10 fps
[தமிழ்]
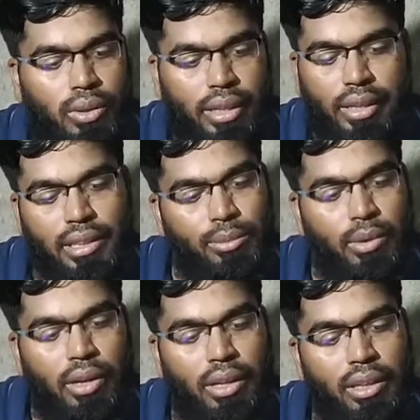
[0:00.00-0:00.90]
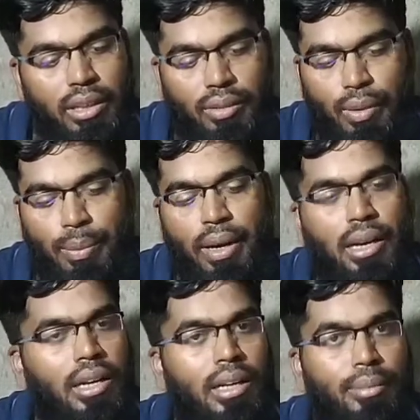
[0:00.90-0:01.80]
ஒரு டென் டேஸ்க்கு முன்னாடி
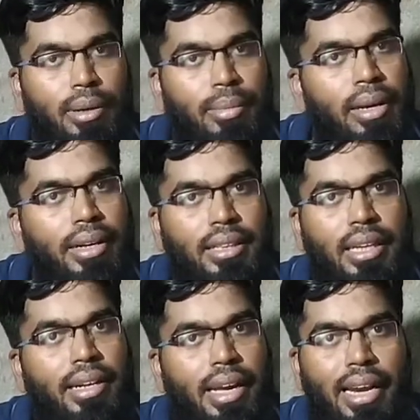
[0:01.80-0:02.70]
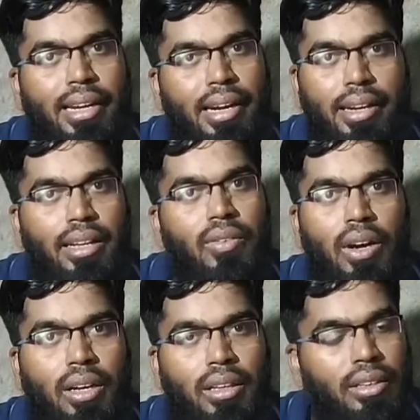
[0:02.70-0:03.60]
ஃப்ளிப்கார்ட்டில் நான் பிக் பில்லியன் டேஸில் நைன் ஹண்ட்ரடுக்கு
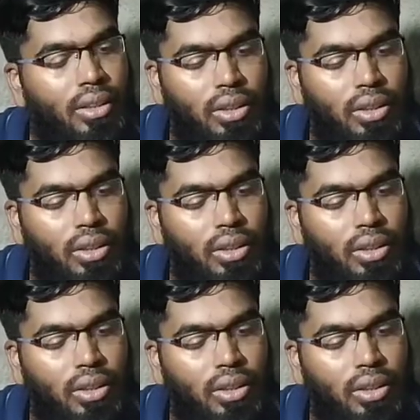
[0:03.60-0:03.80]
வாங்கினேன்